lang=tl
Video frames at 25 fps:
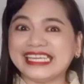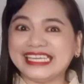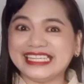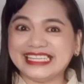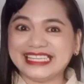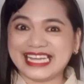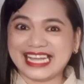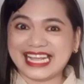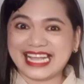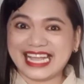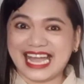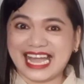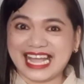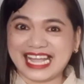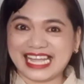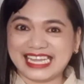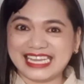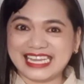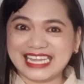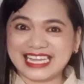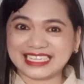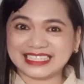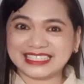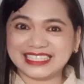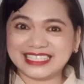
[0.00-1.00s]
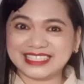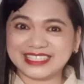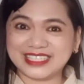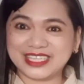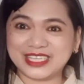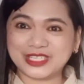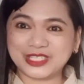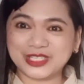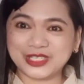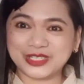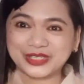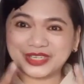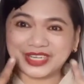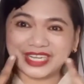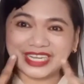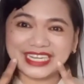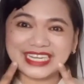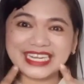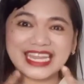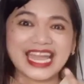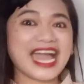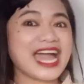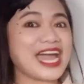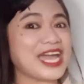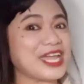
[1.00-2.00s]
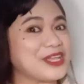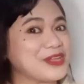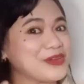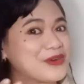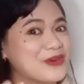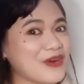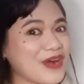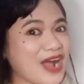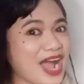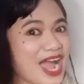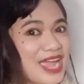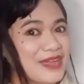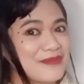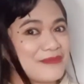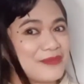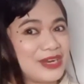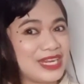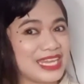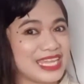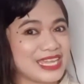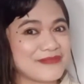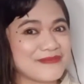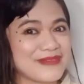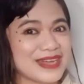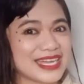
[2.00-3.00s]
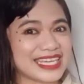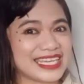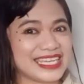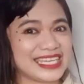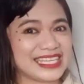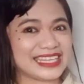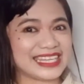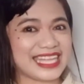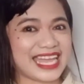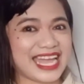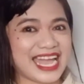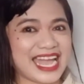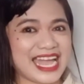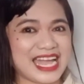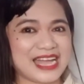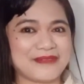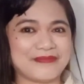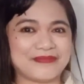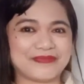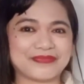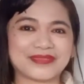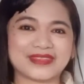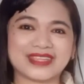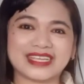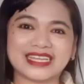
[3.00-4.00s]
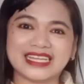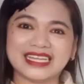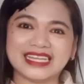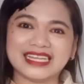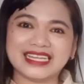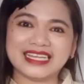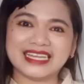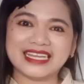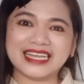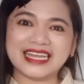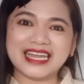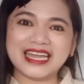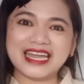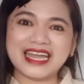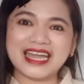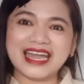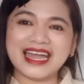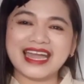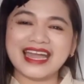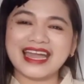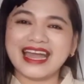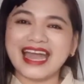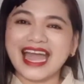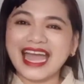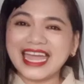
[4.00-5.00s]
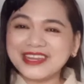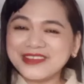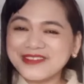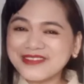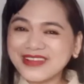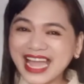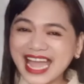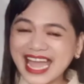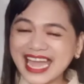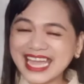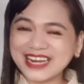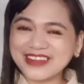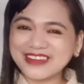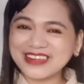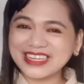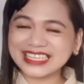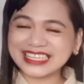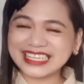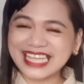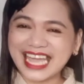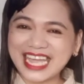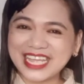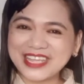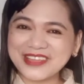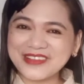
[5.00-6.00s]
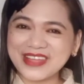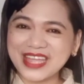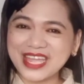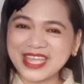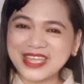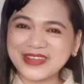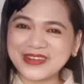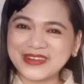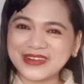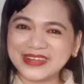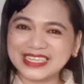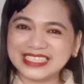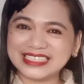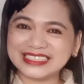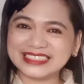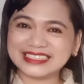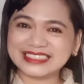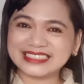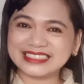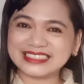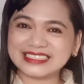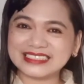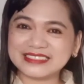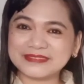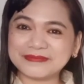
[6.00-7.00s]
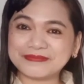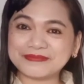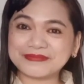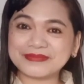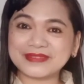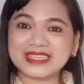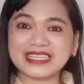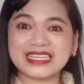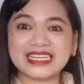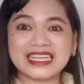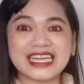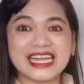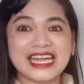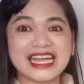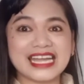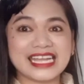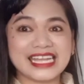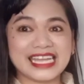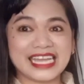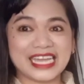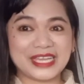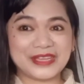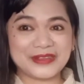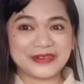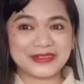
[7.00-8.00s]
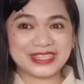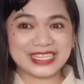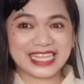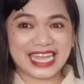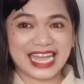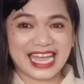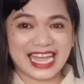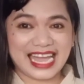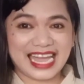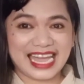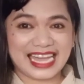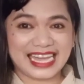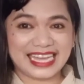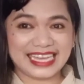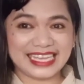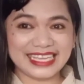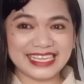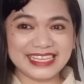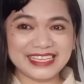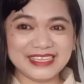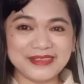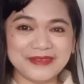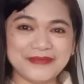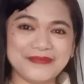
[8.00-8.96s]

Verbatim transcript: Kinagagalak ni teacher na kayo ay muling makita. Anong araw na tayo ngayon? Ngayon ay...